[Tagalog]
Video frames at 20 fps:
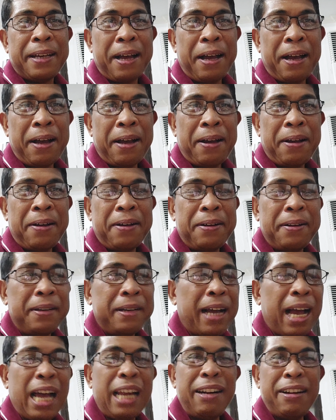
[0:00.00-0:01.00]
Uh,
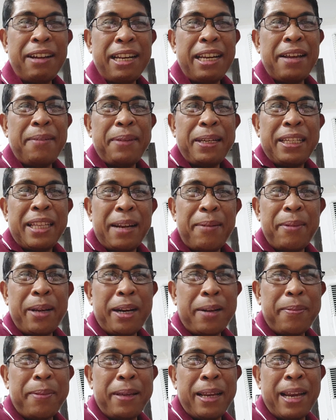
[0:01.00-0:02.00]
ano niya, Mr.
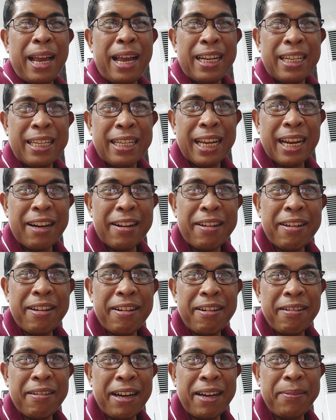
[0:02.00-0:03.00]
Maravillas? Ano
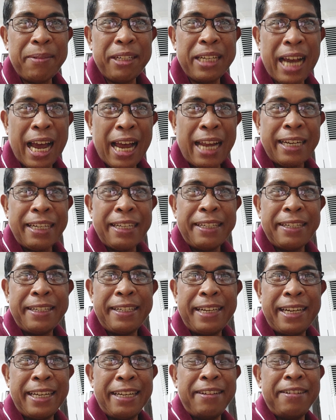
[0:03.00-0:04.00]
yung kwan mo dyan?
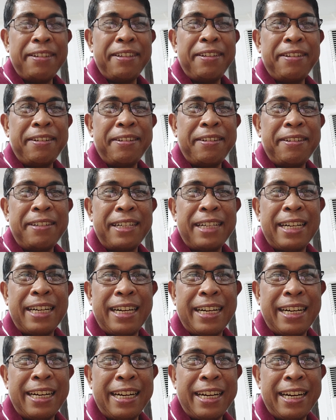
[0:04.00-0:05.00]
Ano yung
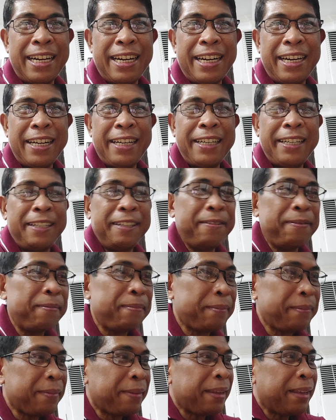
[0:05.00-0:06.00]
uh,
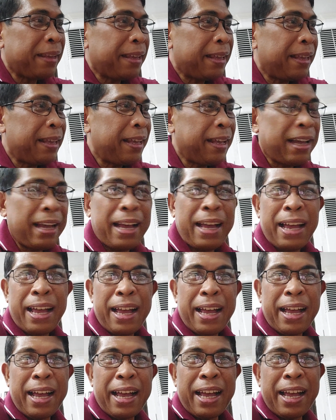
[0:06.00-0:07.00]

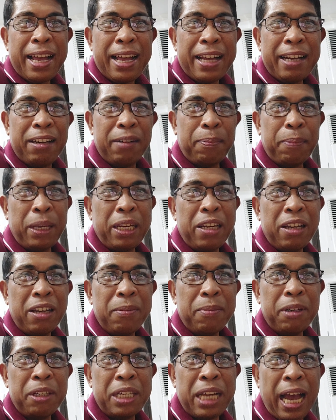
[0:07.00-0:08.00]
uh,
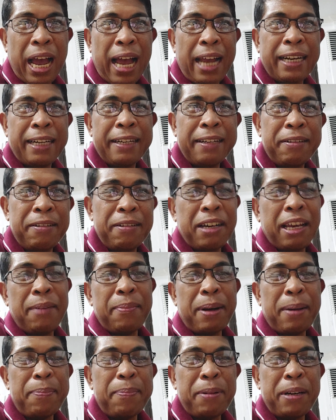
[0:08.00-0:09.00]
opinion mo dyan?
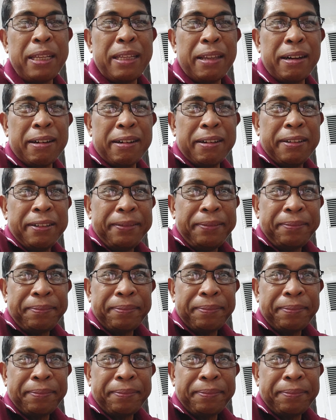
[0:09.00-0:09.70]
Okay man po ito.